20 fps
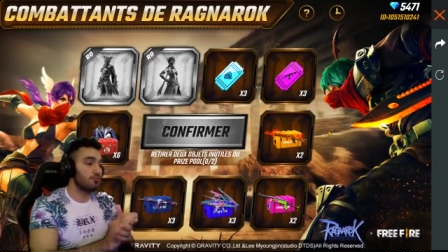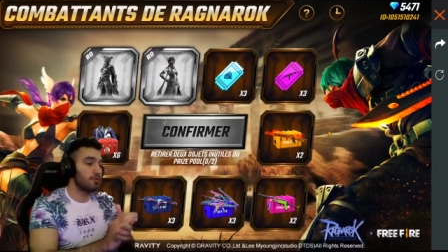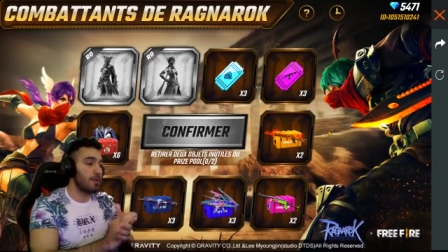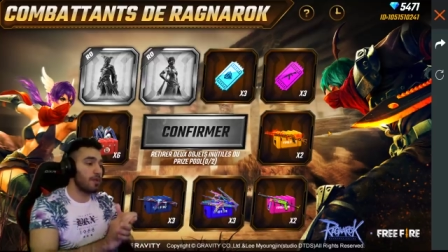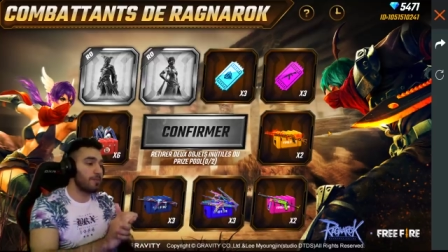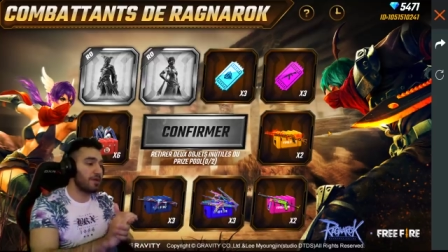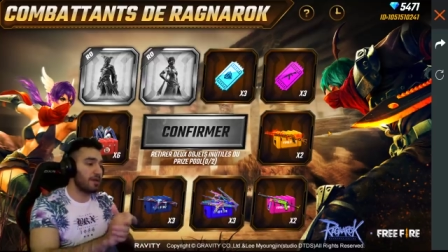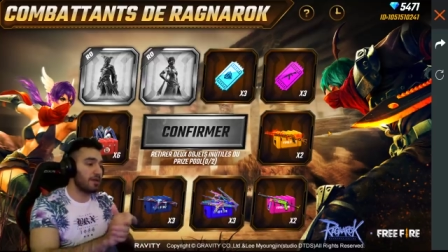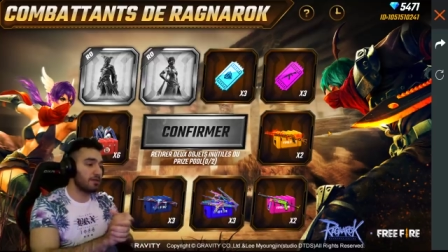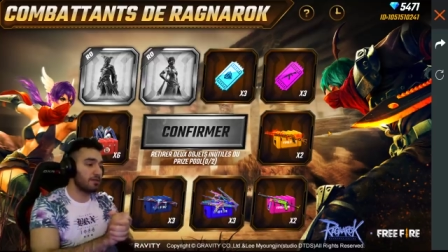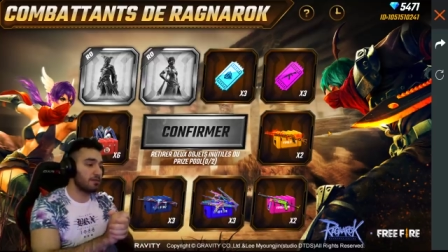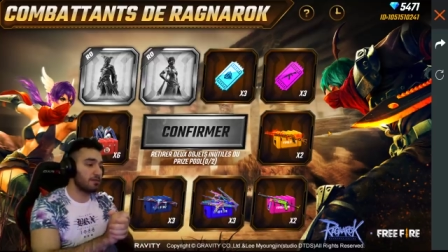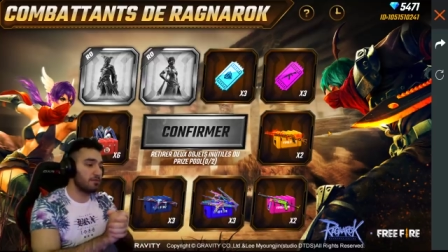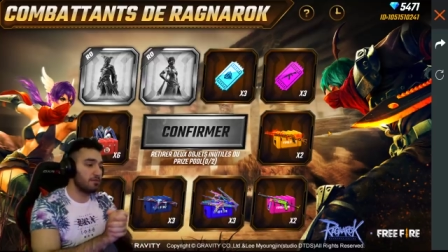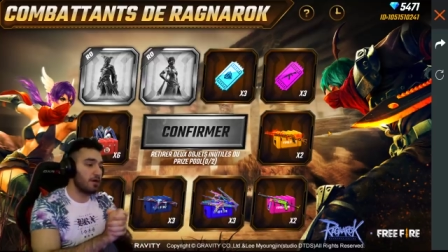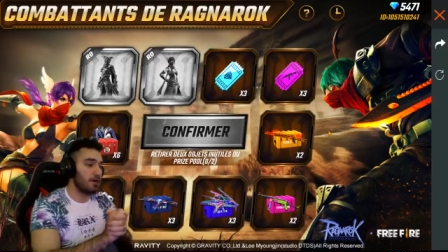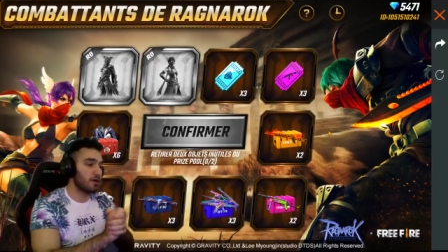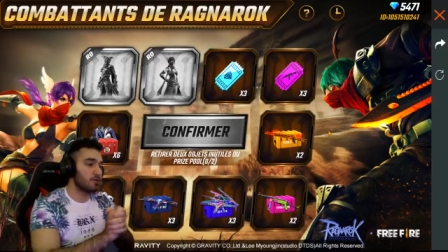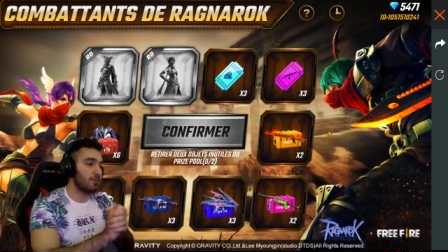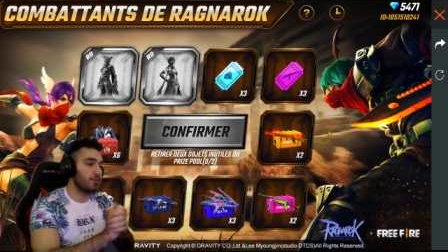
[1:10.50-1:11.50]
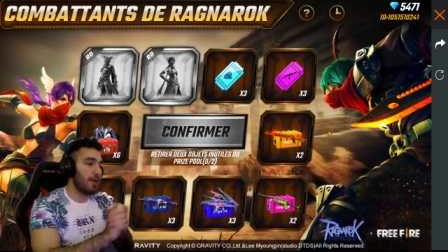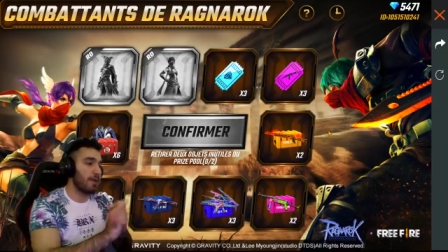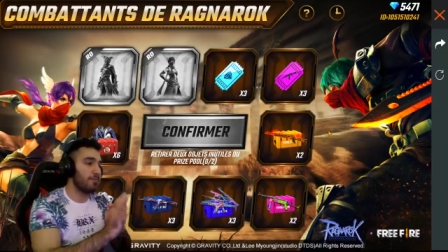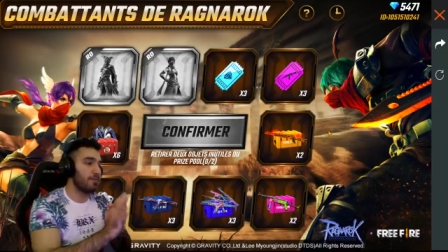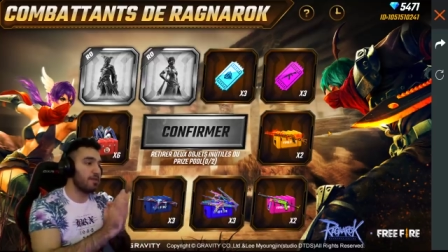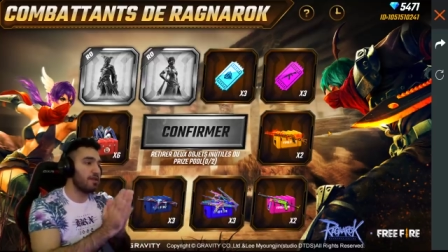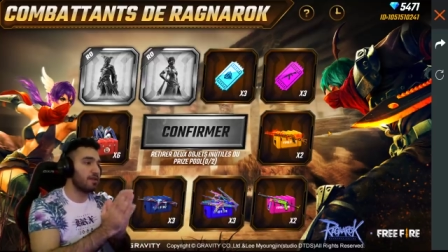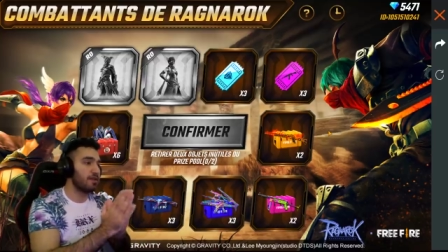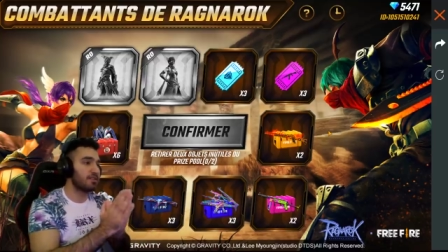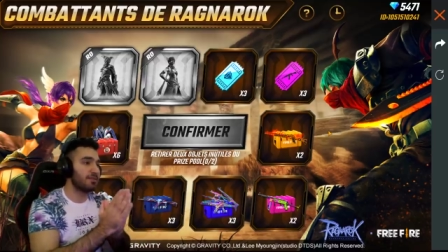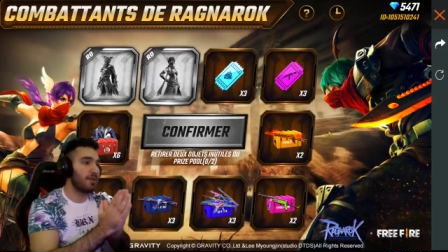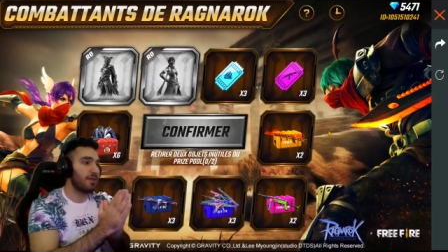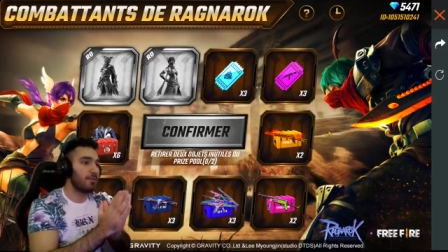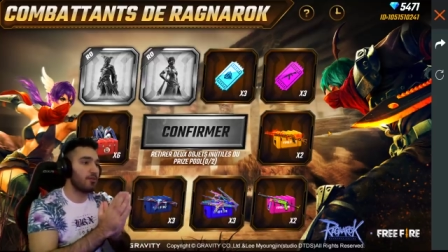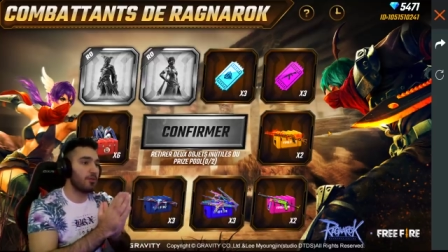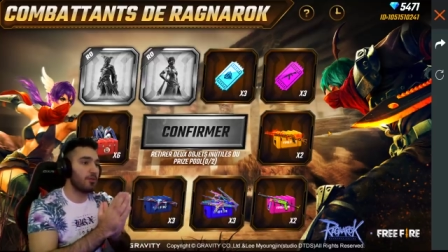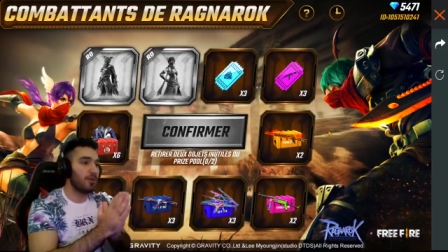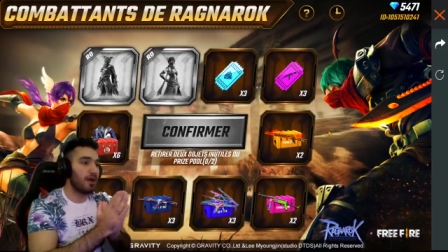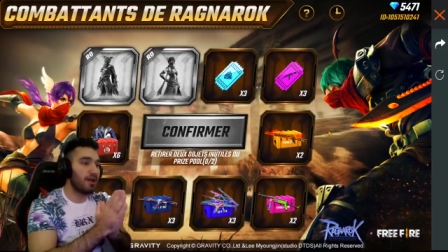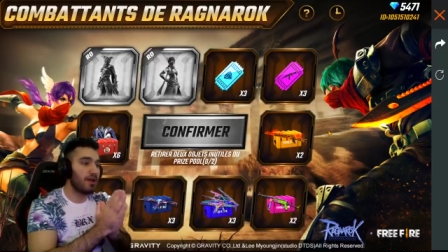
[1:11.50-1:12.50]
يا بنات ركزوا معي منيح شباب
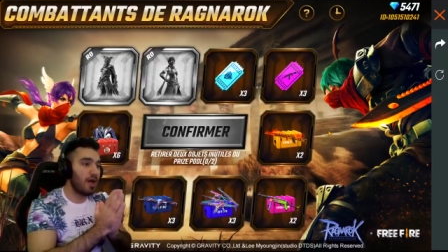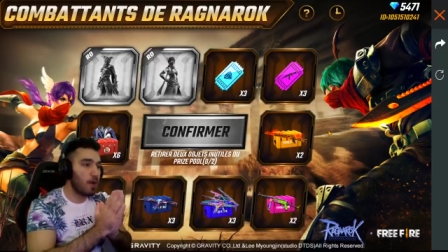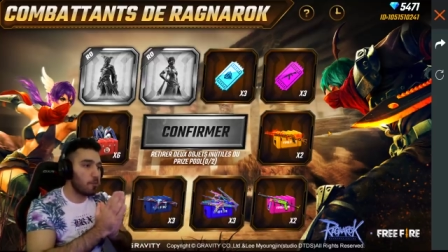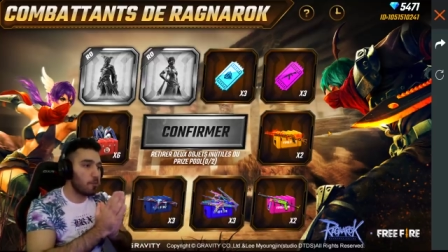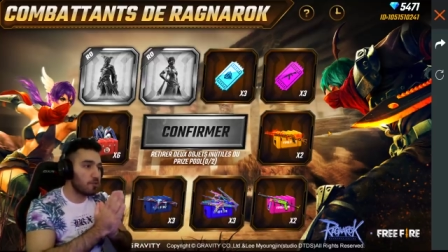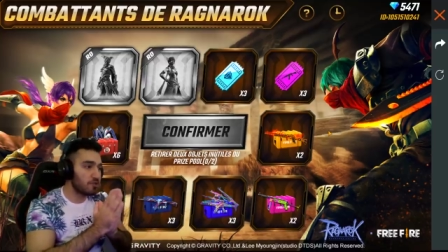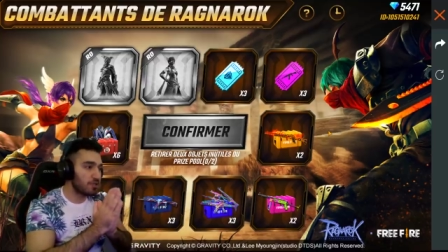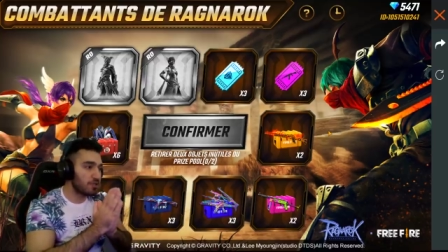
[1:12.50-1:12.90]
اليوم راح نحاول